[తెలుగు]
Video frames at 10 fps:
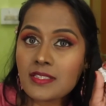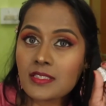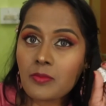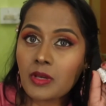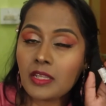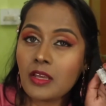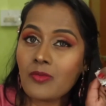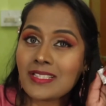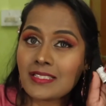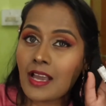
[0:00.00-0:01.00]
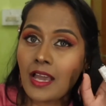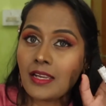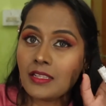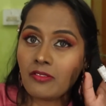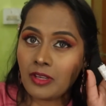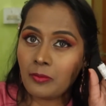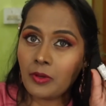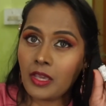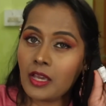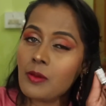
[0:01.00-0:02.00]
చేసేసాం కదా వన్స్ గాలి అది
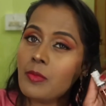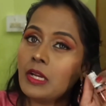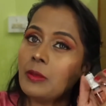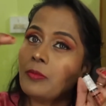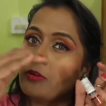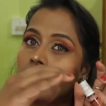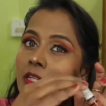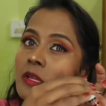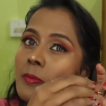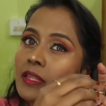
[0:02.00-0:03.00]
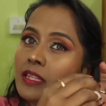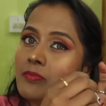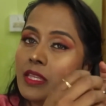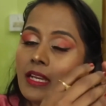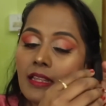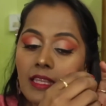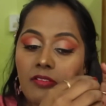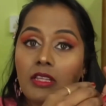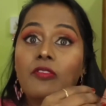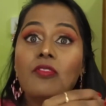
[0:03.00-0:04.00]
వెళ్ళిపోయాక మన ఈ ప్రోడక్ట్ని పద్దెనిమిది నెలల
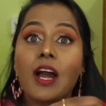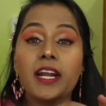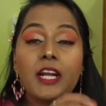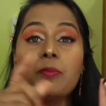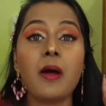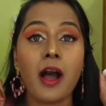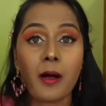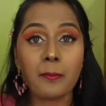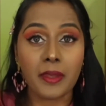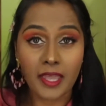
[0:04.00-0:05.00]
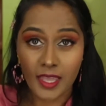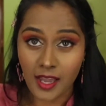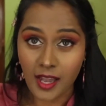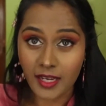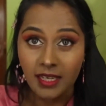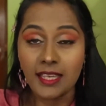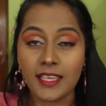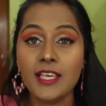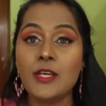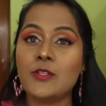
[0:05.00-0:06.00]
తర్వాత వాడడం ఆపేయాలి
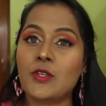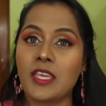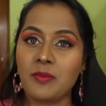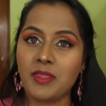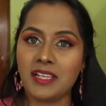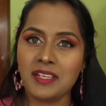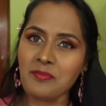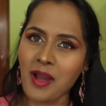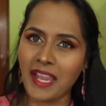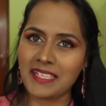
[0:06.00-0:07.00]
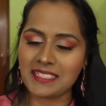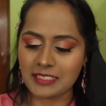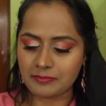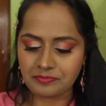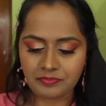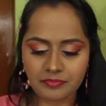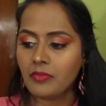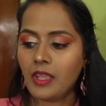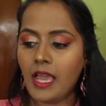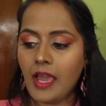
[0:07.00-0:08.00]
సో కీప్ దట్ ఇన్ మైండ్
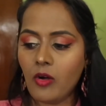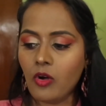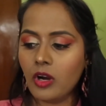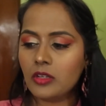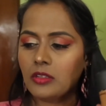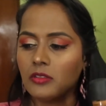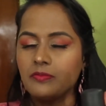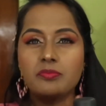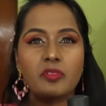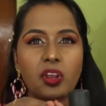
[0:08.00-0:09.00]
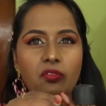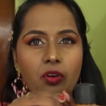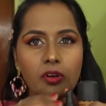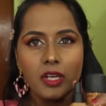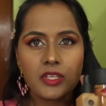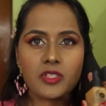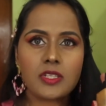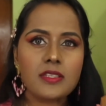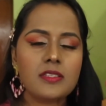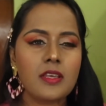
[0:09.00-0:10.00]
ఐ హ్యావ్ వాట్ త్రీ
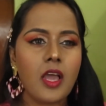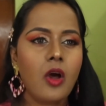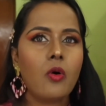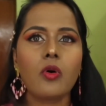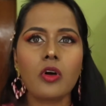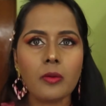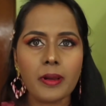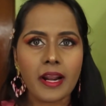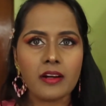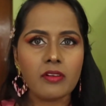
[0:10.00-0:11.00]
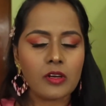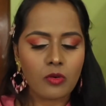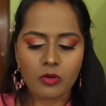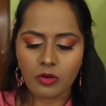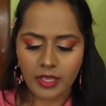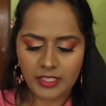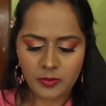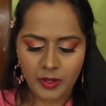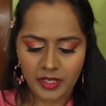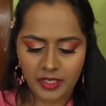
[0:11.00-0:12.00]
ఫౌండేషన్స్ ఒక్కొక్క బ్రాండ్ వాళ్ళు ఒక్కొక్క
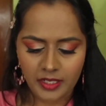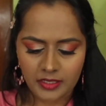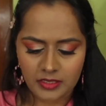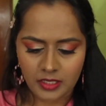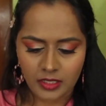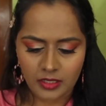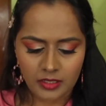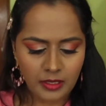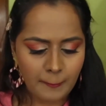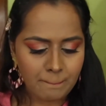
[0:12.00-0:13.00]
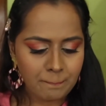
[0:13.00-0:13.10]
ఎక్స్పైరీ డేట్ ఇస్తారు కదా